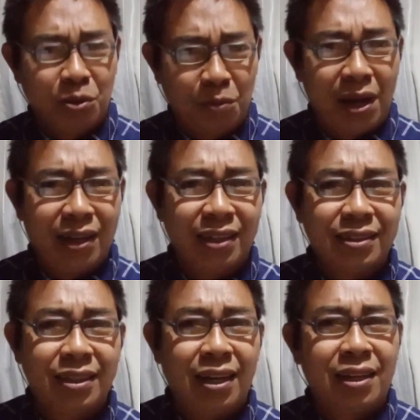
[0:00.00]

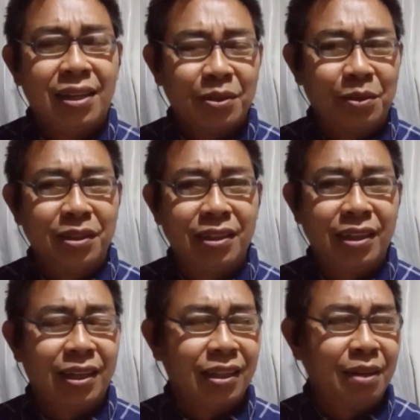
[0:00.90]
lumakad ka. Kung
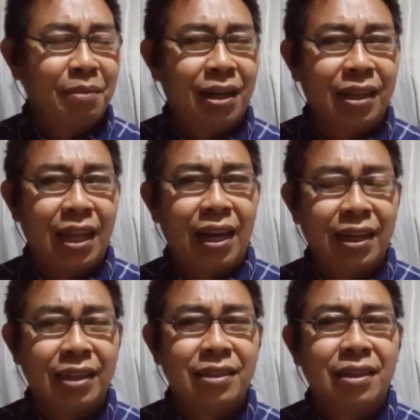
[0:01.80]
hindi ka na
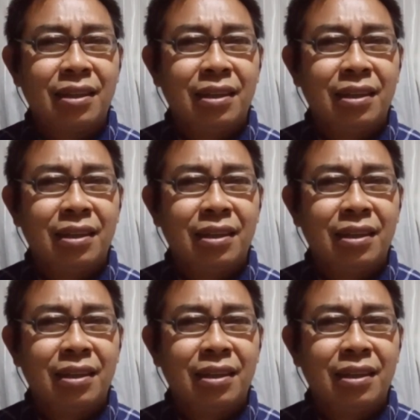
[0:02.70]
makalakad,